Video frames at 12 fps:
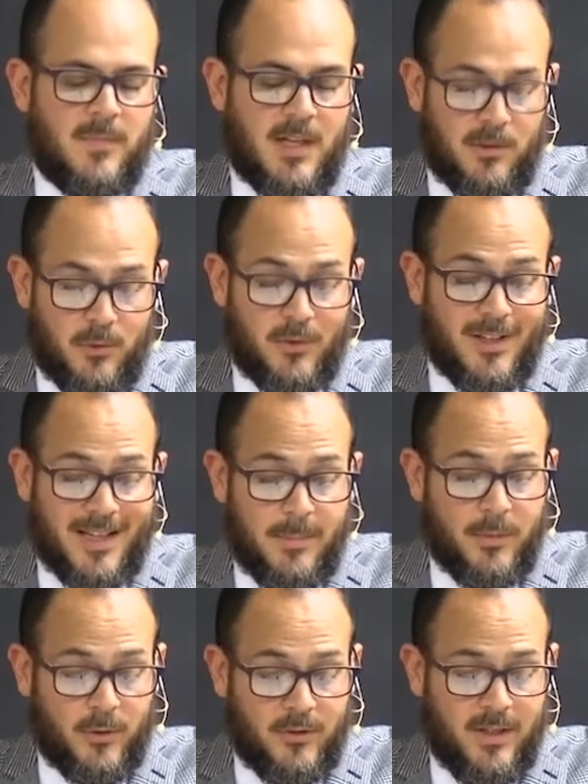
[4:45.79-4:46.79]
las cosas que
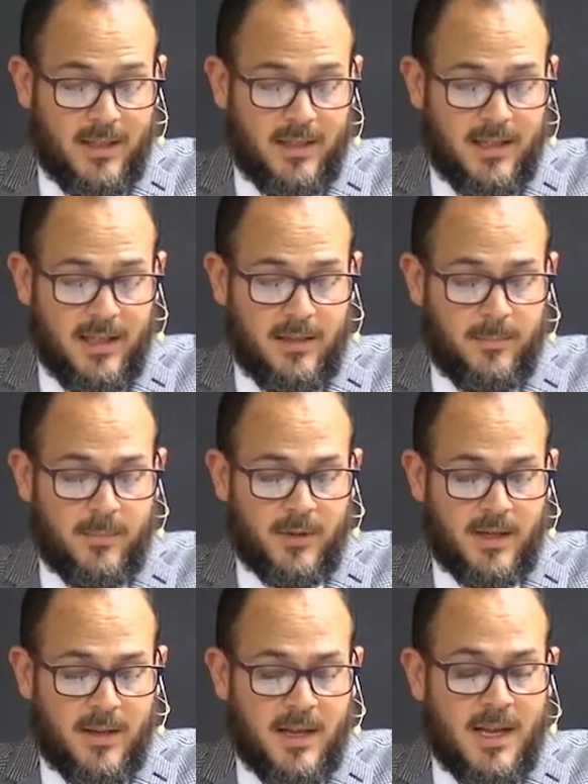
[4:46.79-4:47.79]
proceden de él,
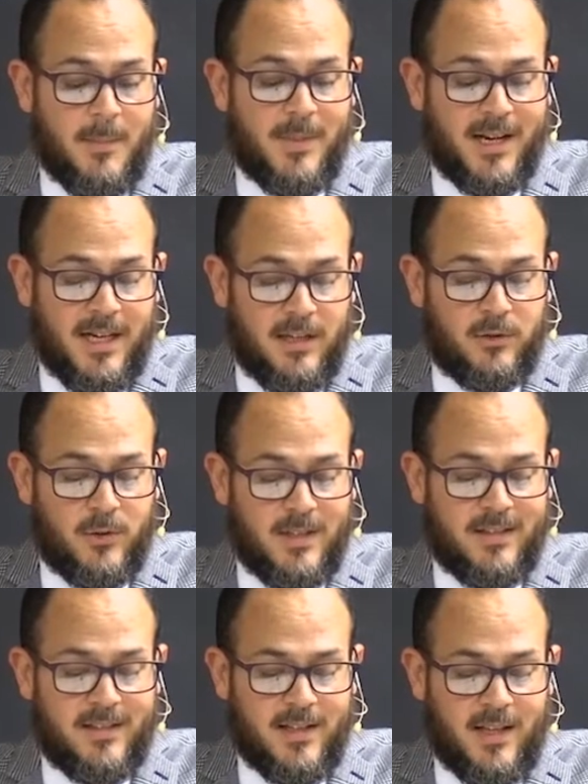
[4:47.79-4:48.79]
porque para él son
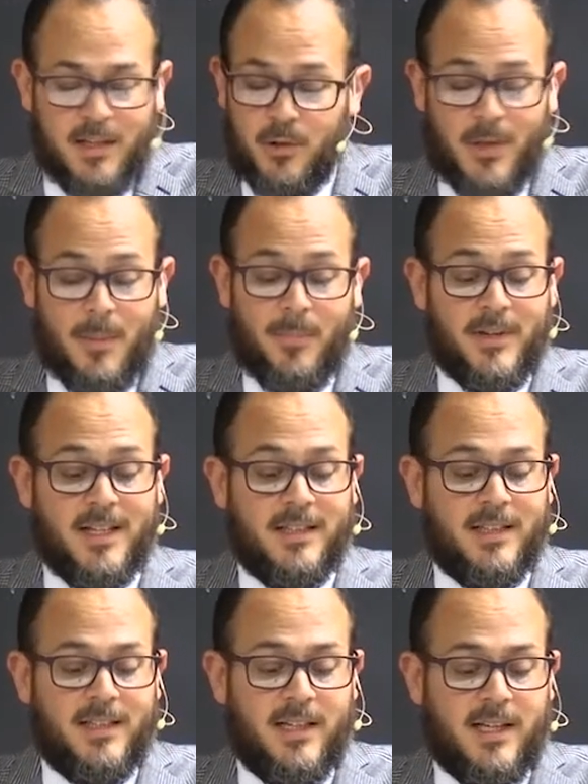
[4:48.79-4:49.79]
necedad y no las puede
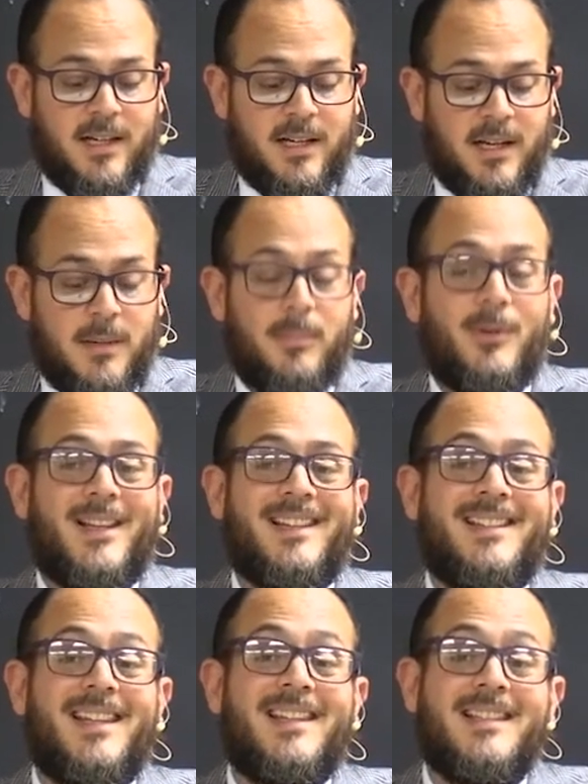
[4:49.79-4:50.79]
entender porque
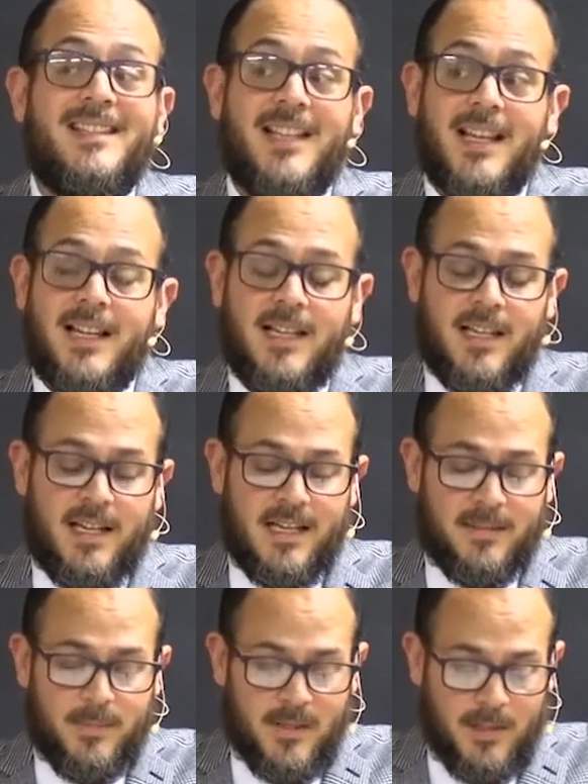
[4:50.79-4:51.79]
se disciernen
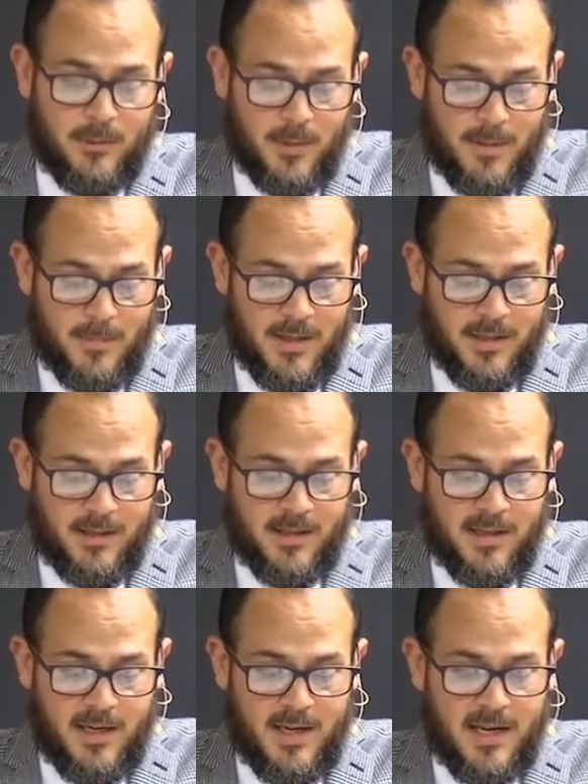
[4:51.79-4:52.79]
espiritualmente.